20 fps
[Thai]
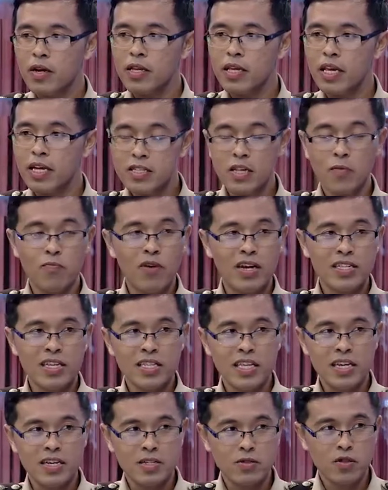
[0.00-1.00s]
อีก10วันจะ
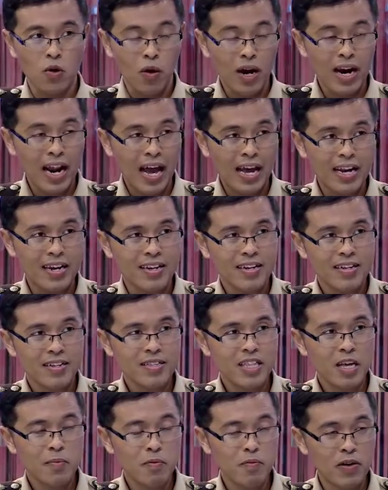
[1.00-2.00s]
ถึงสงกรานต์
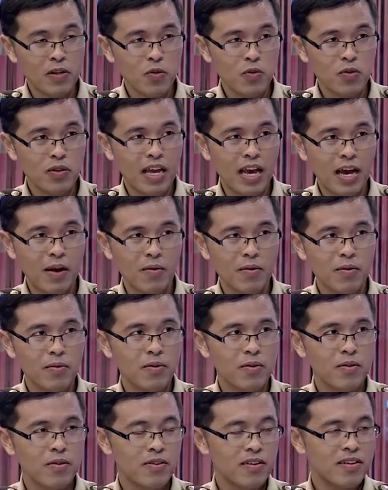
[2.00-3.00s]
ซึ่งเป็นวันจุดยาอ๋อเขา
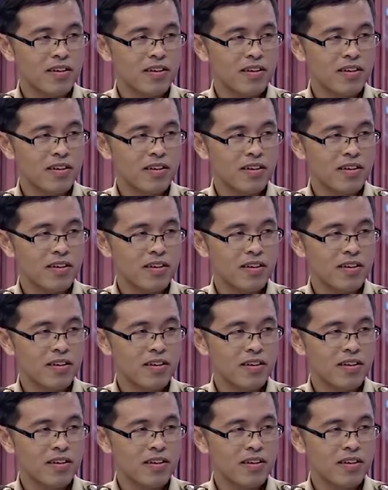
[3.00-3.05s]
ก็อยาก